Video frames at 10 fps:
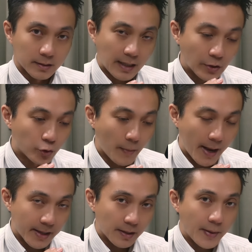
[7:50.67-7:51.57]
当初买
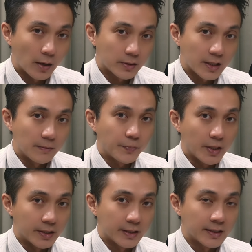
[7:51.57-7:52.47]
的那个标的
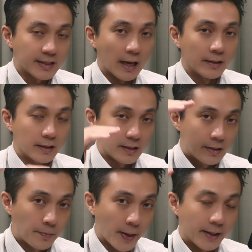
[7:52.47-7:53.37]
已经涨了
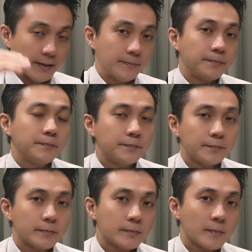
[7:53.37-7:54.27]
一倍了，
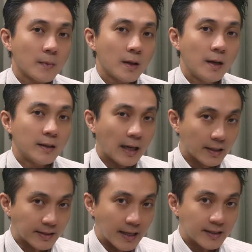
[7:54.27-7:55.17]
他
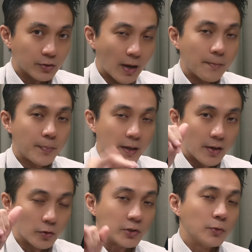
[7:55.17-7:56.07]
的三十万变
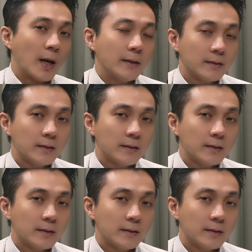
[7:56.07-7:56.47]
六十万。